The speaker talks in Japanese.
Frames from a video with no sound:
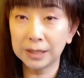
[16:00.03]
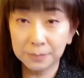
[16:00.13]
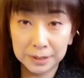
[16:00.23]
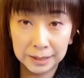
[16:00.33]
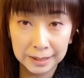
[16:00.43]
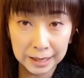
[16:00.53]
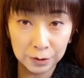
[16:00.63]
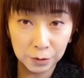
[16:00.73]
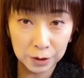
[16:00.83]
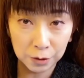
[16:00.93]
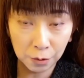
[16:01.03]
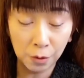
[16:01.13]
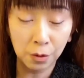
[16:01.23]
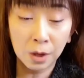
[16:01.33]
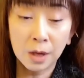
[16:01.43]
見せたい時
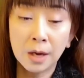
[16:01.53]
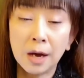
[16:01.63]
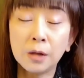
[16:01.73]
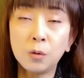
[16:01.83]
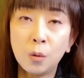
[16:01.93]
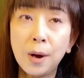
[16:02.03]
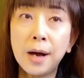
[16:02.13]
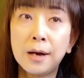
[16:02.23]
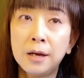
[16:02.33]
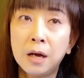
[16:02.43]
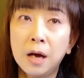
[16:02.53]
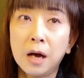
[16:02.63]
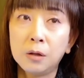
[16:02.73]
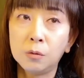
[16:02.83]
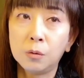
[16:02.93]
とあとは
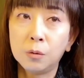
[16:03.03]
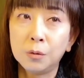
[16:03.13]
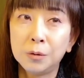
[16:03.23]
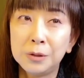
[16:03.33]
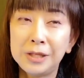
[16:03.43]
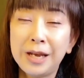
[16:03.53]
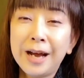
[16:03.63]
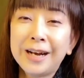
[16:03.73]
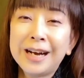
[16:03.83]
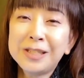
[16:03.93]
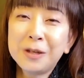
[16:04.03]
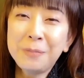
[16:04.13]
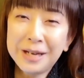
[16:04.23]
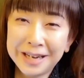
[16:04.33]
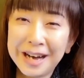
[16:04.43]
あの白髪
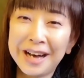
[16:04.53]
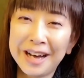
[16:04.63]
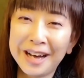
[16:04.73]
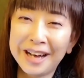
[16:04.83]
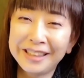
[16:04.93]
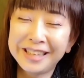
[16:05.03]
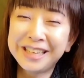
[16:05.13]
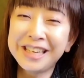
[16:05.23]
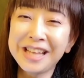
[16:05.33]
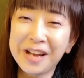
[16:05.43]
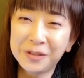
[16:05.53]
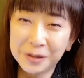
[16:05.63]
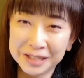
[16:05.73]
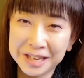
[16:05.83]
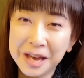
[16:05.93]
染めができない
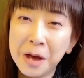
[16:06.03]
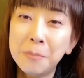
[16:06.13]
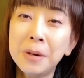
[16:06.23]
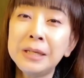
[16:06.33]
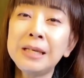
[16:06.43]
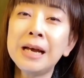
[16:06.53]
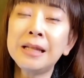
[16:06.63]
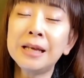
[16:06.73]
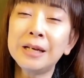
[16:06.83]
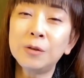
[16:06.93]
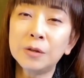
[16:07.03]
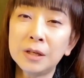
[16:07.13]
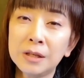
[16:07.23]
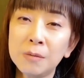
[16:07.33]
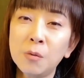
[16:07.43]
時間に合わない
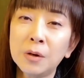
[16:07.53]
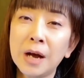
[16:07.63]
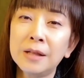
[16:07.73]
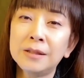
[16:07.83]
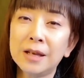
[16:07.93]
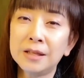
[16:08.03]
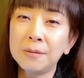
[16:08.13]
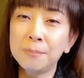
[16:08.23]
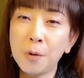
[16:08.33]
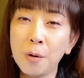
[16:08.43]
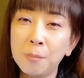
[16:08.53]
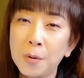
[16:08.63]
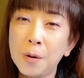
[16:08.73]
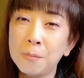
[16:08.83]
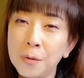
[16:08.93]
時にもう簡単に
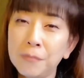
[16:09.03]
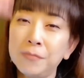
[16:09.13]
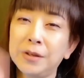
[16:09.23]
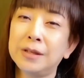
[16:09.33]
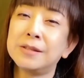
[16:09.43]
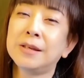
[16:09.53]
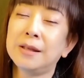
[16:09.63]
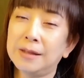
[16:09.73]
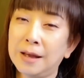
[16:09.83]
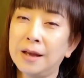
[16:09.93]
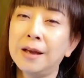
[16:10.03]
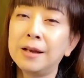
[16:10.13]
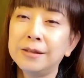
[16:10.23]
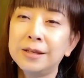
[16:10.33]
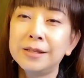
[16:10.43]
ポンポンポンってつけて
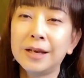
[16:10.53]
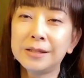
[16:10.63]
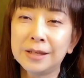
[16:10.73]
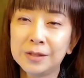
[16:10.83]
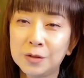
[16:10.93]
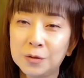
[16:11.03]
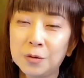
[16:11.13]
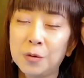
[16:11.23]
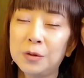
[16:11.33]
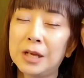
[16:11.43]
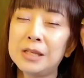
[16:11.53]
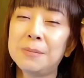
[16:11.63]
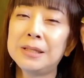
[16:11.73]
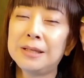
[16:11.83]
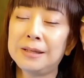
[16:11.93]
でさっちゃんにちょっとこうなじ
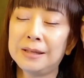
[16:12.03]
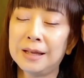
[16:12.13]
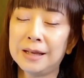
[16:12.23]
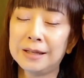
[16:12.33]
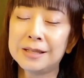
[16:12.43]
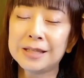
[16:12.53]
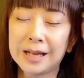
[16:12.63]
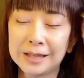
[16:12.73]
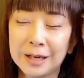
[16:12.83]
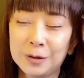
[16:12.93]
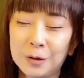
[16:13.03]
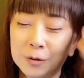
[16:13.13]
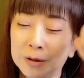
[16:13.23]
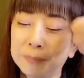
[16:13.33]
ませていただいて使ってるというと